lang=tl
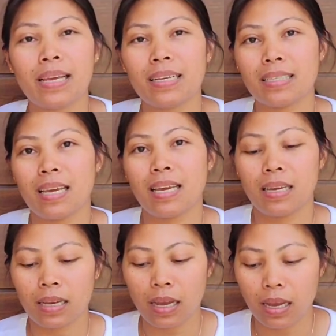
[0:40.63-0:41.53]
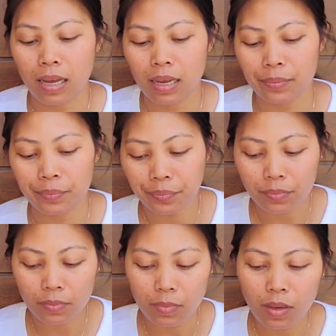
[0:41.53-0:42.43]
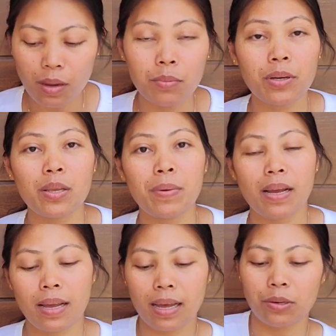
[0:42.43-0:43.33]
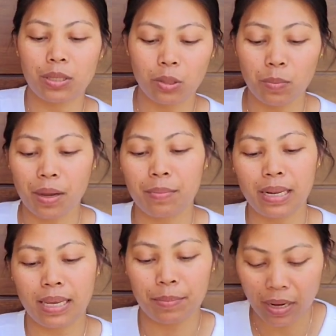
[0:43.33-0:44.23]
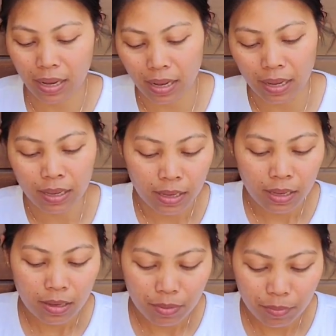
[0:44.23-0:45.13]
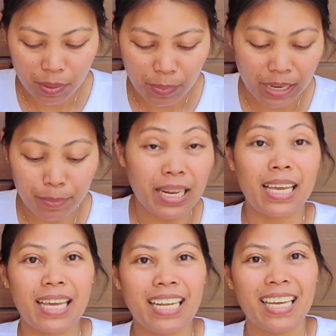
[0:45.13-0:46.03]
kasi um, mura yung mga ano dito, mga bili, mga bilihin,